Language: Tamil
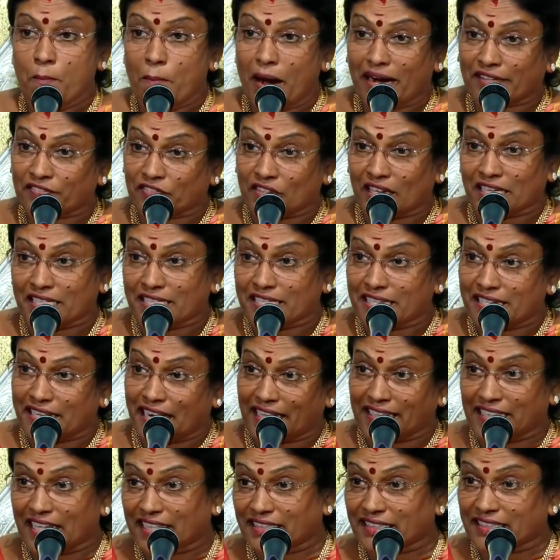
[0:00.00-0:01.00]
பக்தர்க்கு
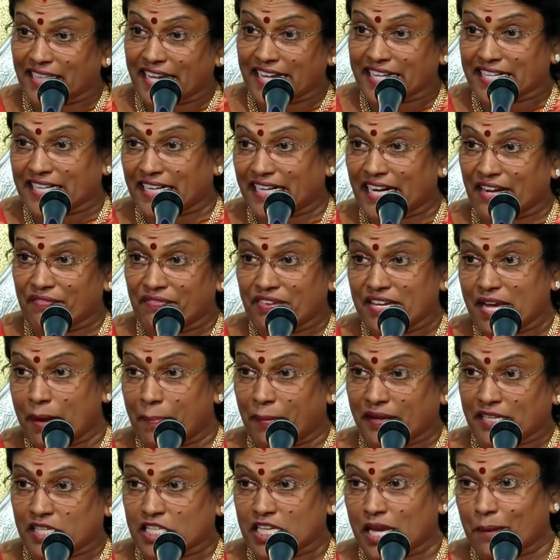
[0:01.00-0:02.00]
ரதத்தை கடவிய
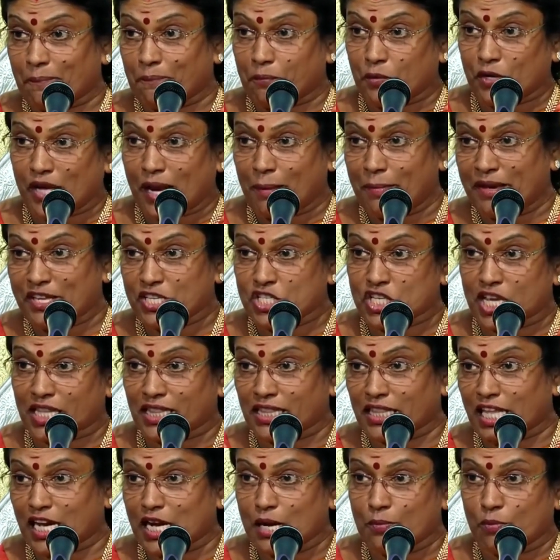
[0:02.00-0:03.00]
பச்சை புயல்
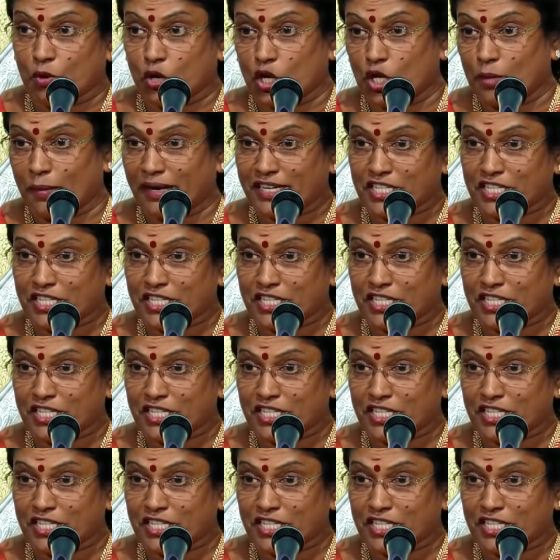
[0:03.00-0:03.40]
மெச்சத்தகு பொருள்